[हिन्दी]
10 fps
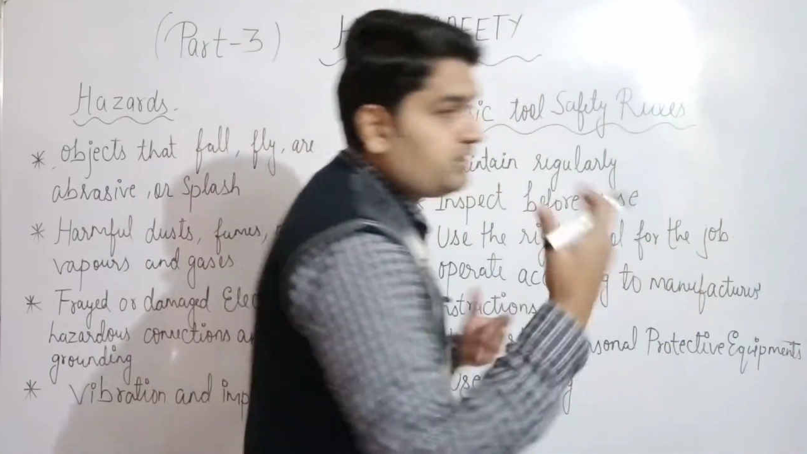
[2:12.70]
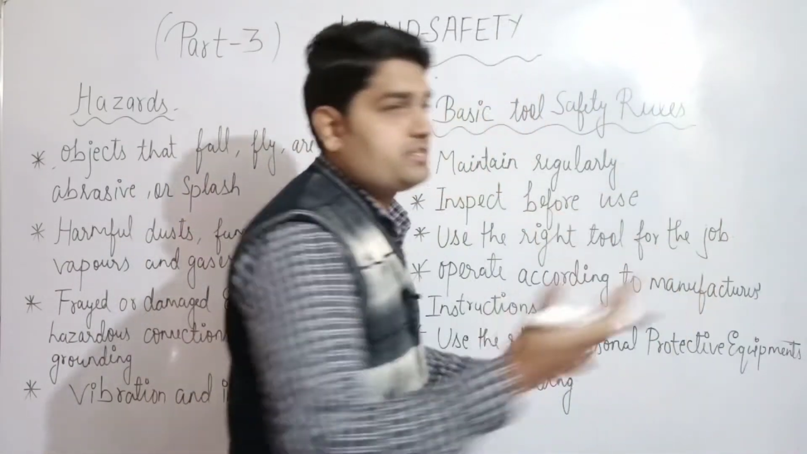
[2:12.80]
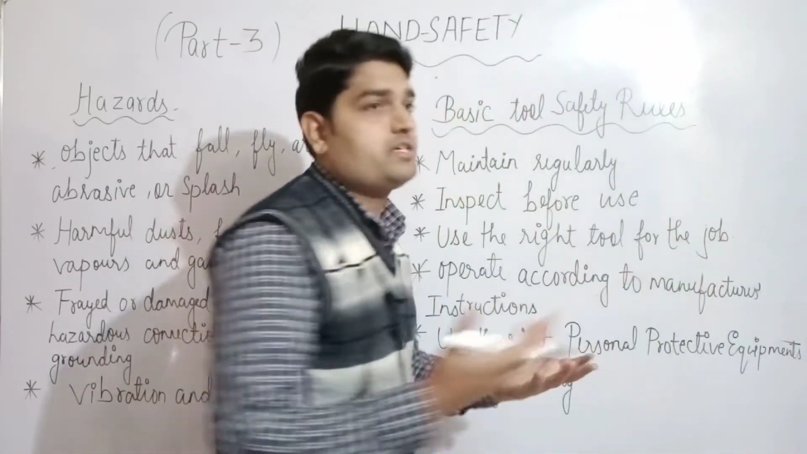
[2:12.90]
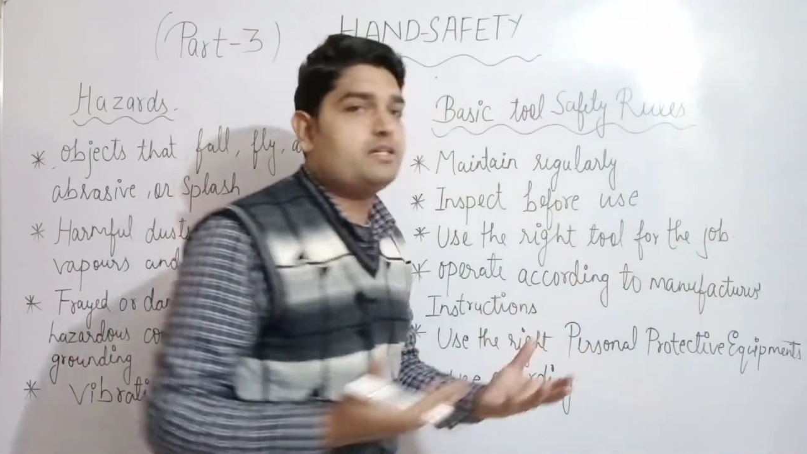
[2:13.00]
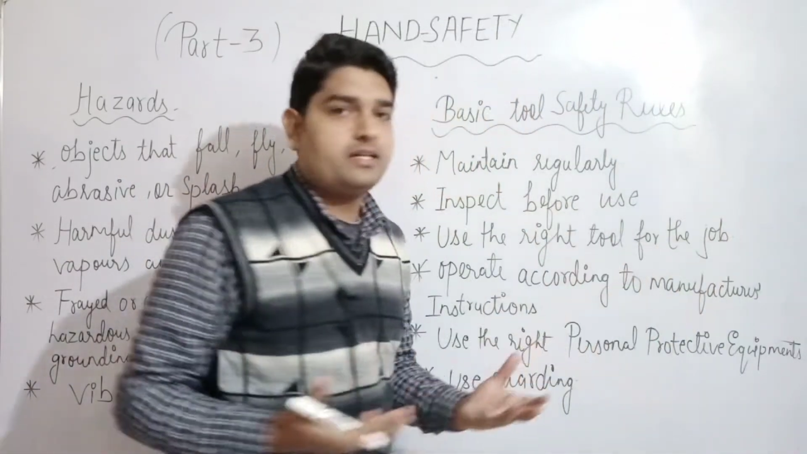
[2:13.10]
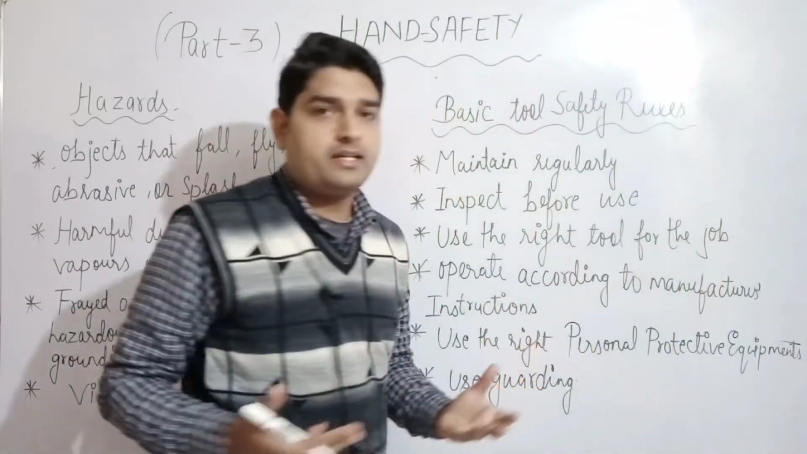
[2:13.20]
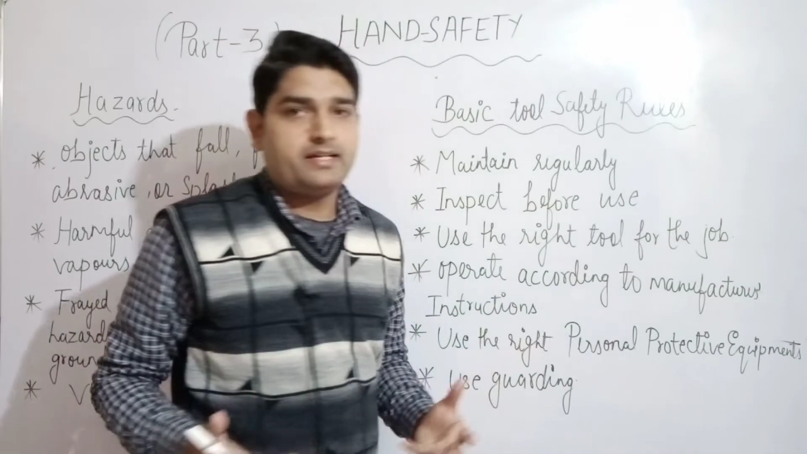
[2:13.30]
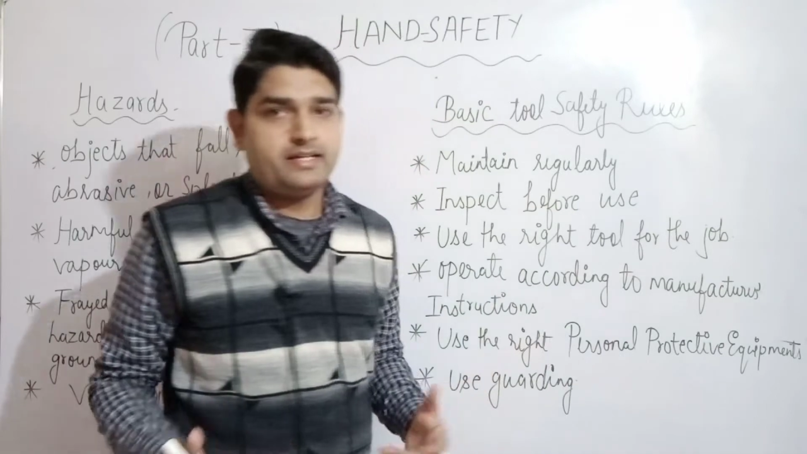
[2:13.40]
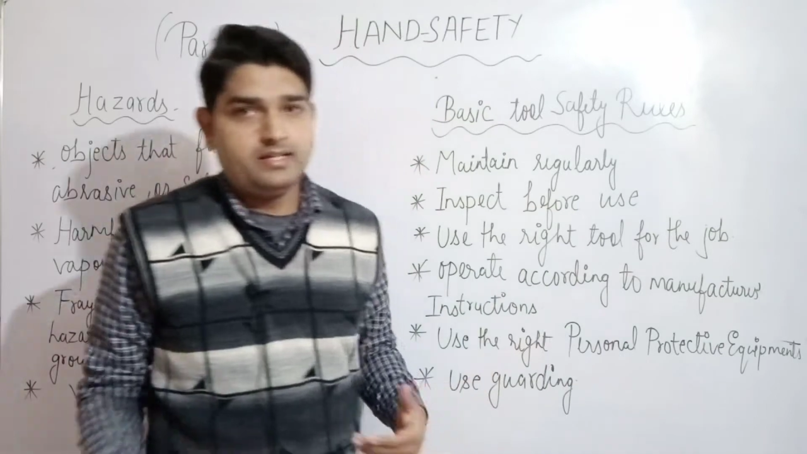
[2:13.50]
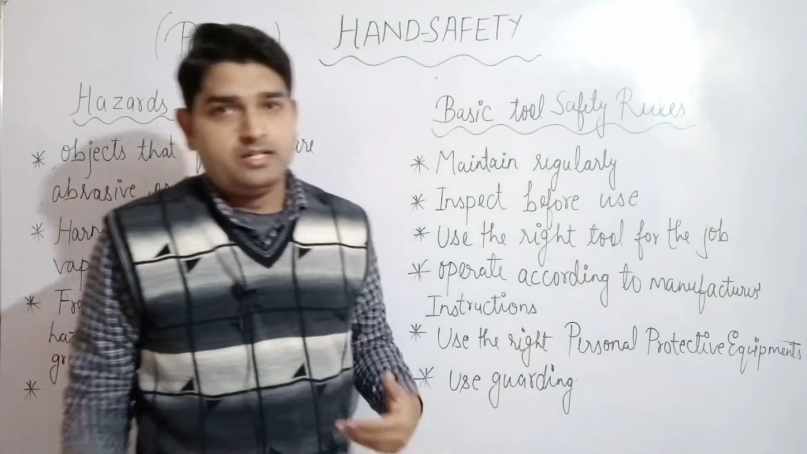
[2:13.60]
रीचिंग
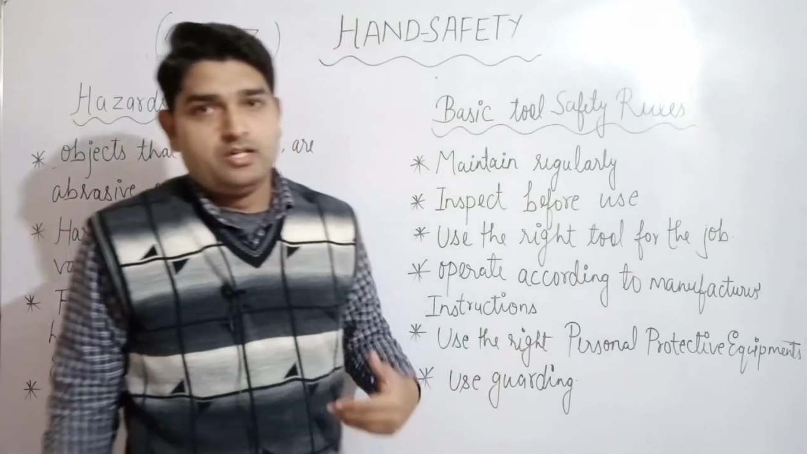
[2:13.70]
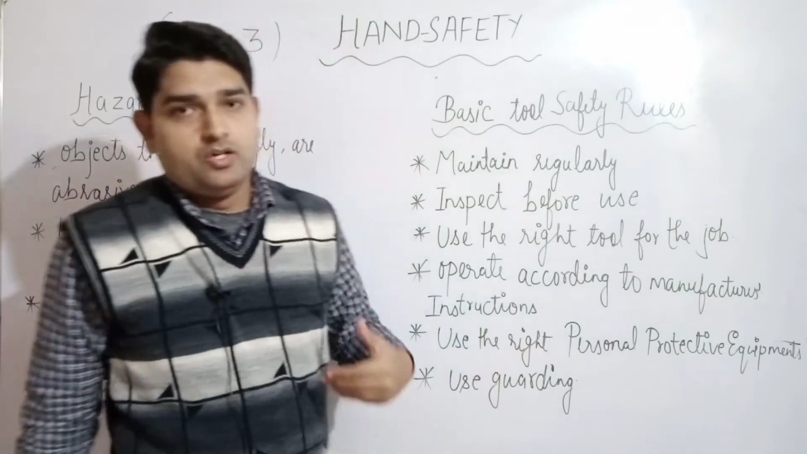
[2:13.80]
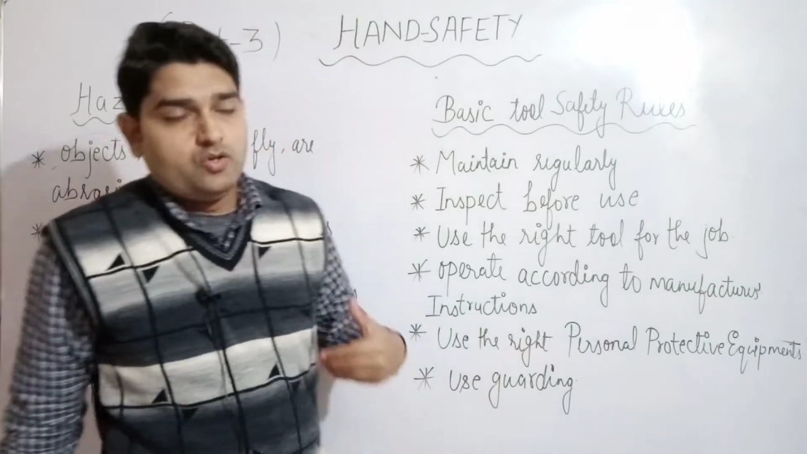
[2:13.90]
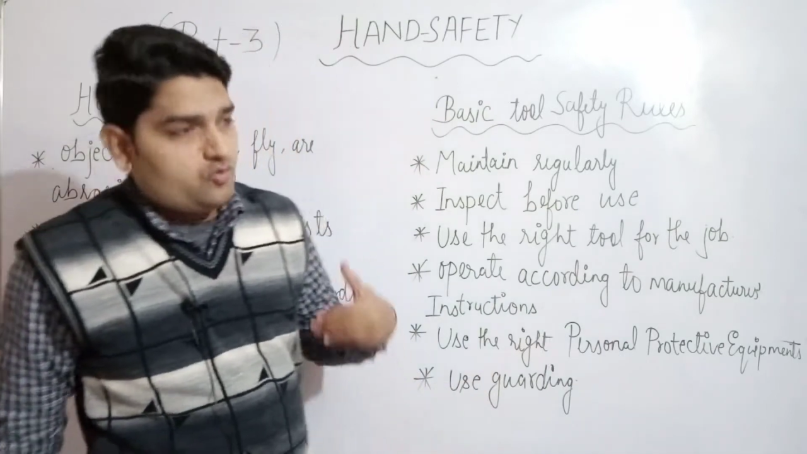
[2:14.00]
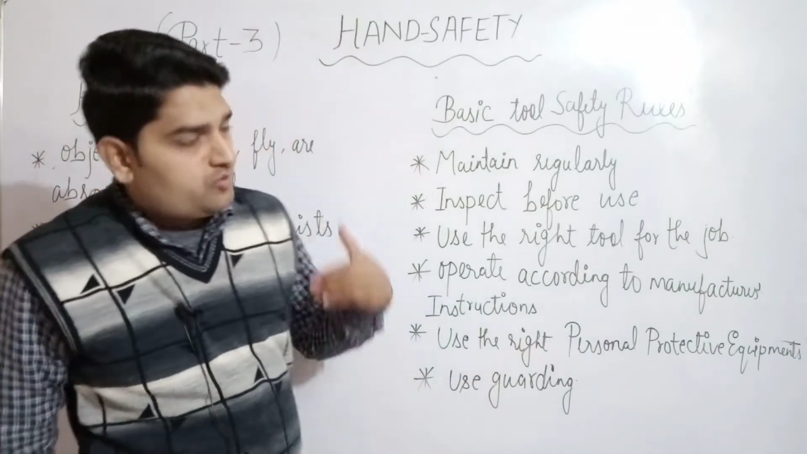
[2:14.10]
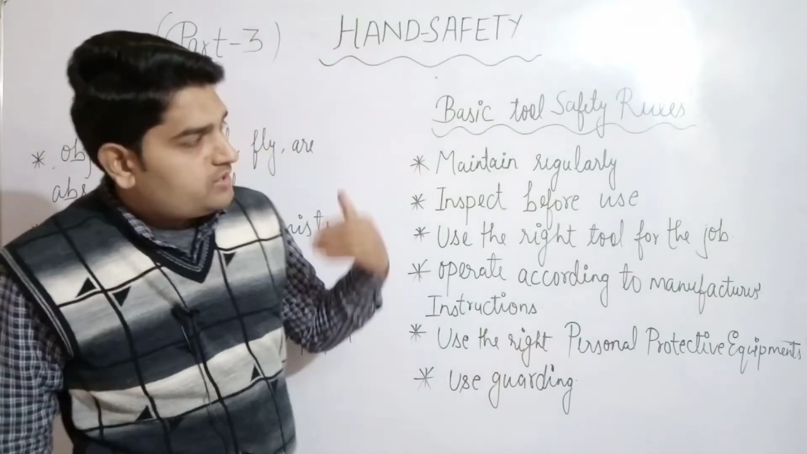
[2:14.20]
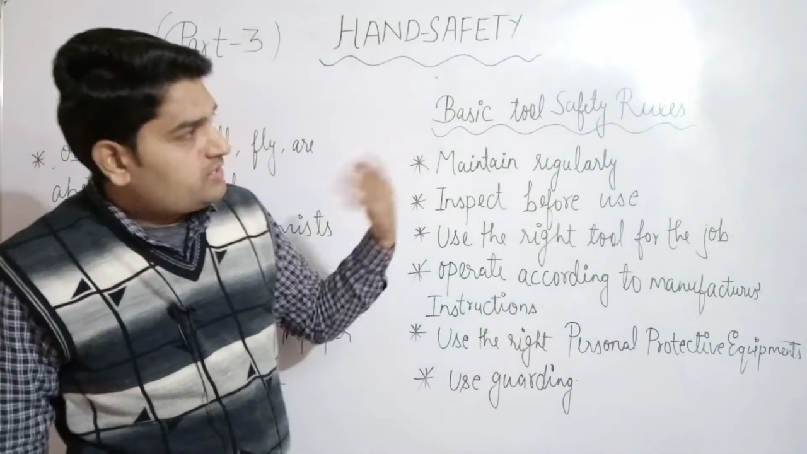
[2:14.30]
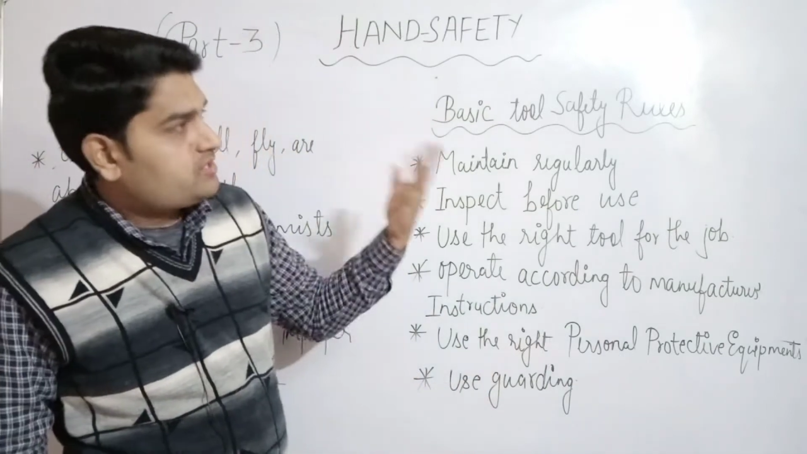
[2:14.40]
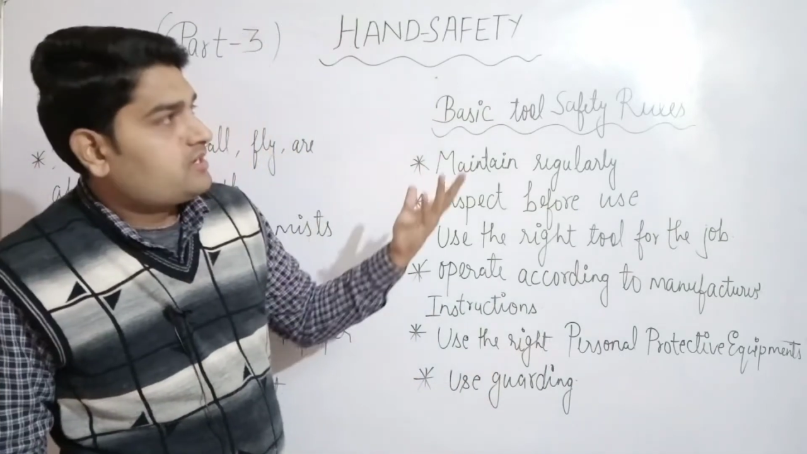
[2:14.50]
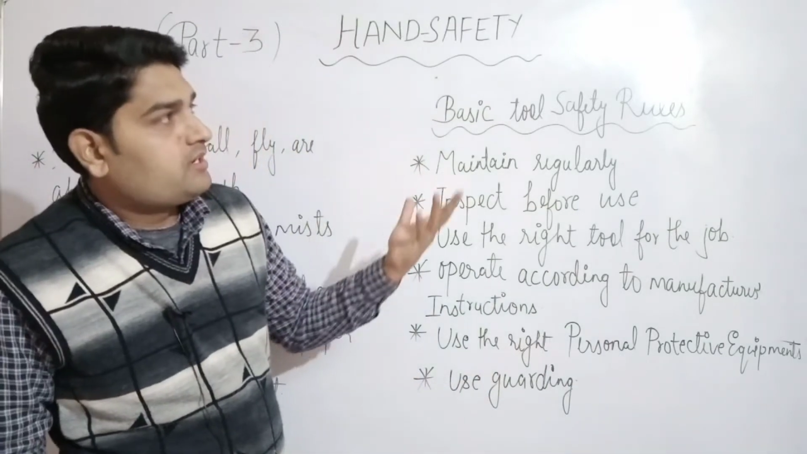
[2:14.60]
करेंगे ओवर रीच